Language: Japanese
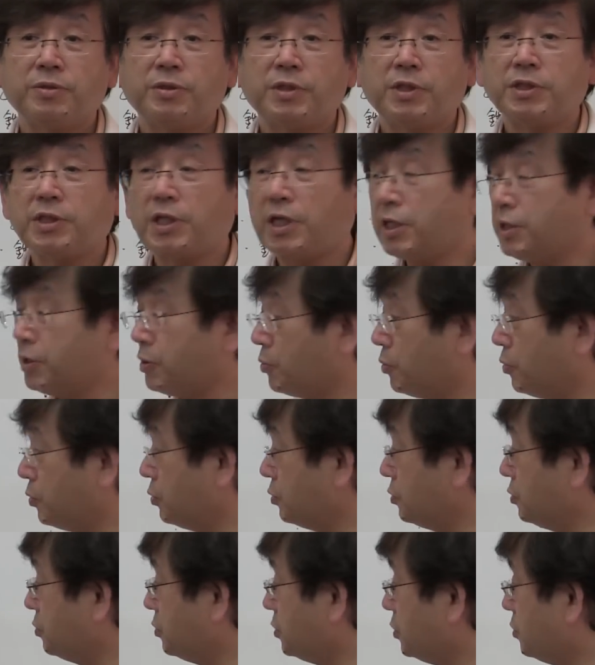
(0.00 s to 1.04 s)
でさらに
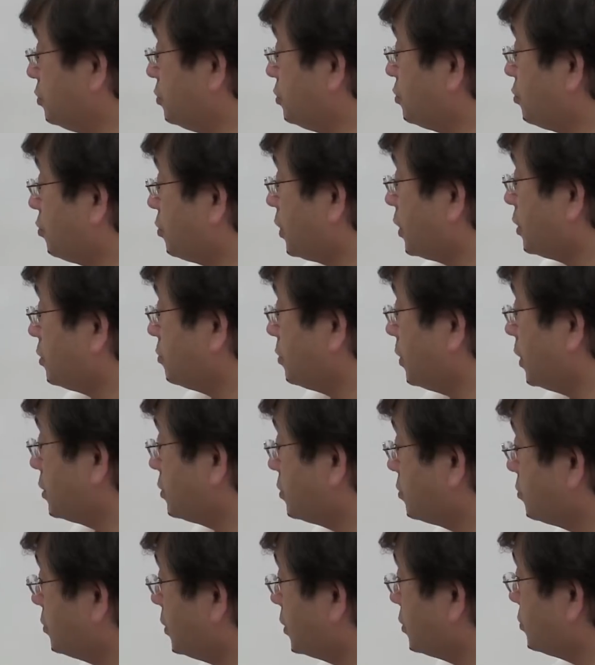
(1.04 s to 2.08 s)
こういうふうに言う人たちは
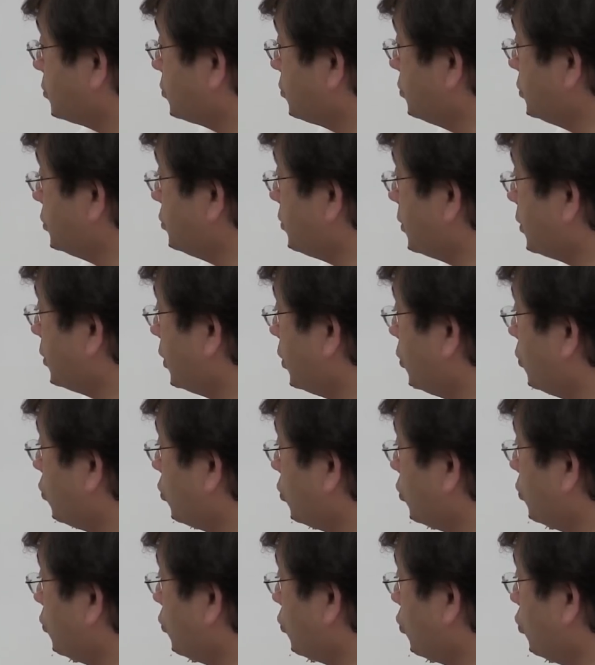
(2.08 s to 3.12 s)
少な少しはてな
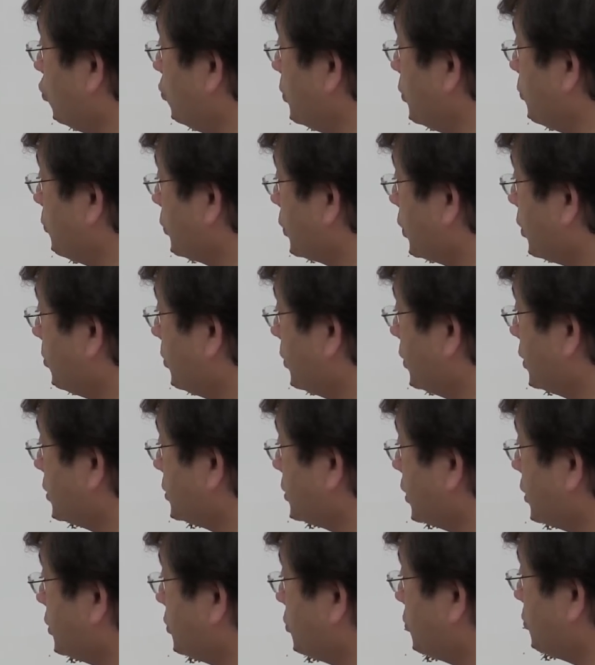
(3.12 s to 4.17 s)
お米も食べな
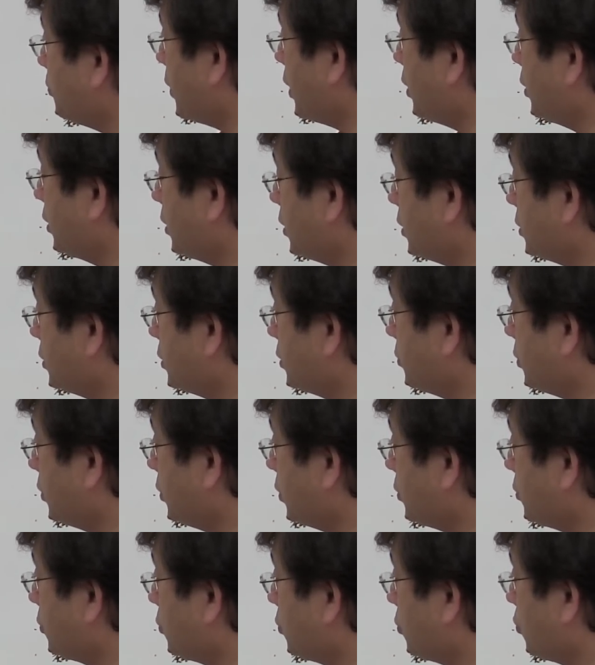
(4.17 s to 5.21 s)
さいよパン、
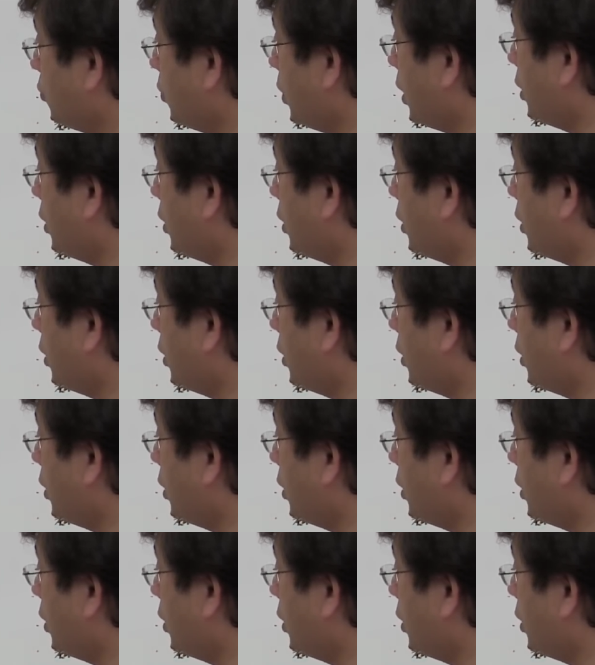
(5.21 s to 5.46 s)
えっと、ご